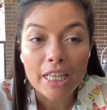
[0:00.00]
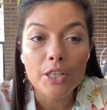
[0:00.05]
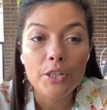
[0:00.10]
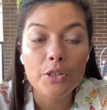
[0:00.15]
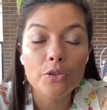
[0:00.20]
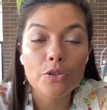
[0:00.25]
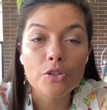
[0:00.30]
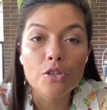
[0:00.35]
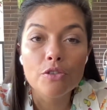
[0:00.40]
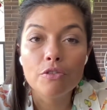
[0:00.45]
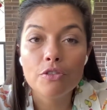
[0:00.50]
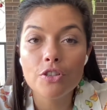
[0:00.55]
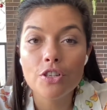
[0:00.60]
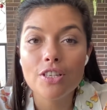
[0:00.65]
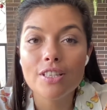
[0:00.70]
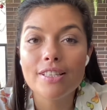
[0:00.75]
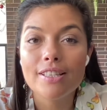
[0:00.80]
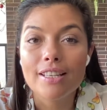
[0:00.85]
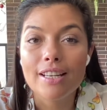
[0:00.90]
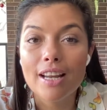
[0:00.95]
E hoje eu vou te
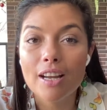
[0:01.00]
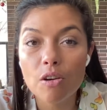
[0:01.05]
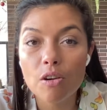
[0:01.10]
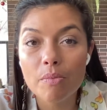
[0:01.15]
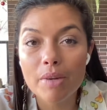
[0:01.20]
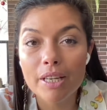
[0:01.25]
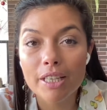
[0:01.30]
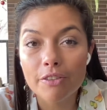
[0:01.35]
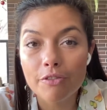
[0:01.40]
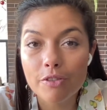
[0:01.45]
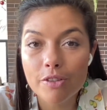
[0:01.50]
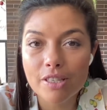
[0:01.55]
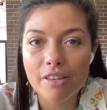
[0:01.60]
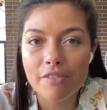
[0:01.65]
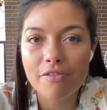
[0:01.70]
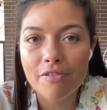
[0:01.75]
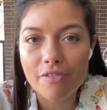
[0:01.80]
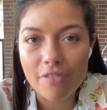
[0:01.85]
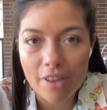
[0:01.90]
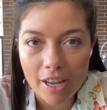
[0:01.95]
ensinar como é que você
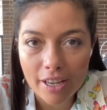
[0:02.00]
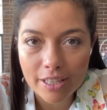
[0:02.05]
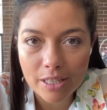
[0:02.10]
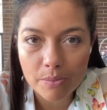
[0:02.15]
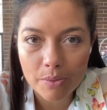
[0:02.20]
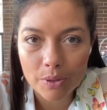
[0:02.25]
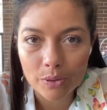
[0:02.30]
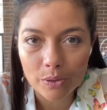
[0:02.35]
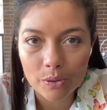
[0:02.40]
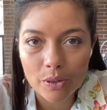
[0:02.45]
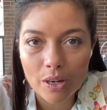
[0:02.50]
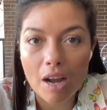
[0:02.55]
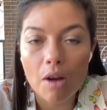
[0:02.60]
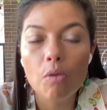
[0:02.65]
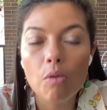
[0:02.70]
faz para colocar